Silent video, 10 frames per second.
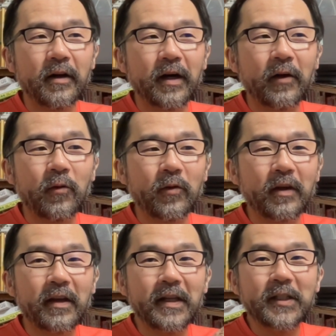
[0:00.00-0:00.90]
あの、
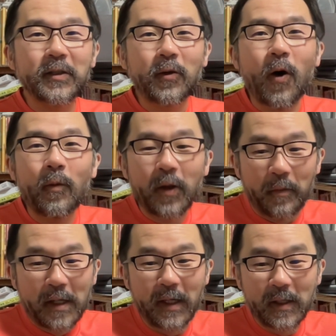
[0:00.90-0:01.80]
執行の
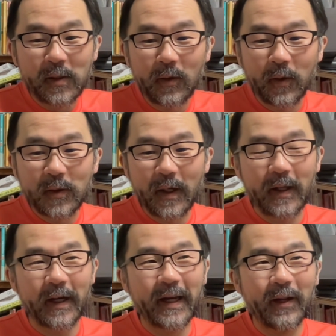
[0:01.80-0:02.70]
皆さんにすごい失礼
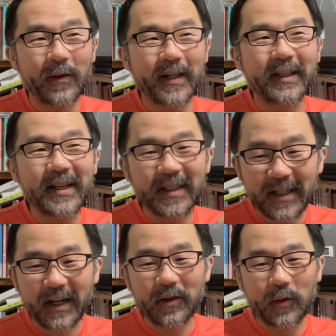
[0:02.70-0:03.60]
だけれど、期待し
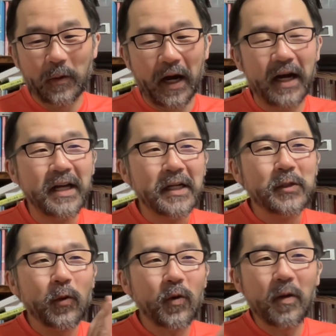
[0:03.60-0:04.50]
てないっていうか、
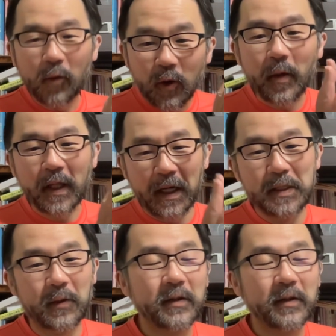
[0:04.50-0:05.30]
そこは求めてないんですよ。